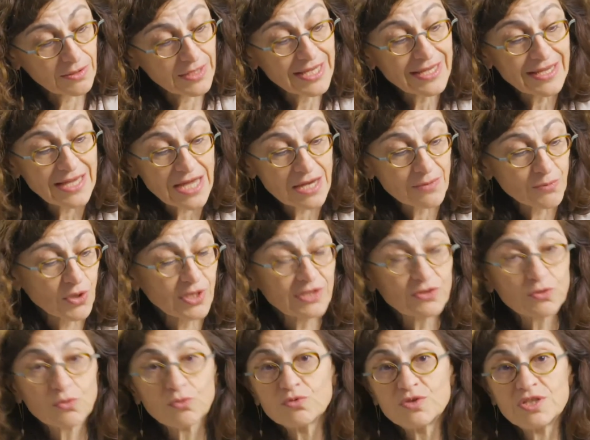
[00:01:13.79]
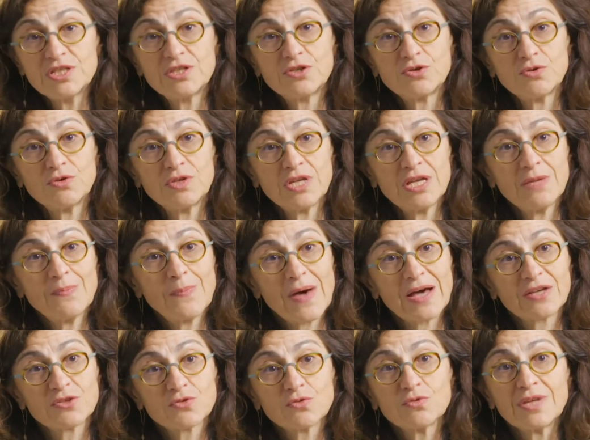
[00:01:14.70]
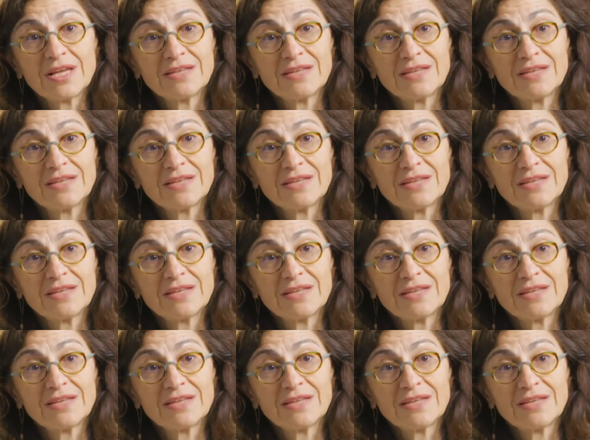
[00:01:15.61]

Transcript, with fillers: également être conditionné par son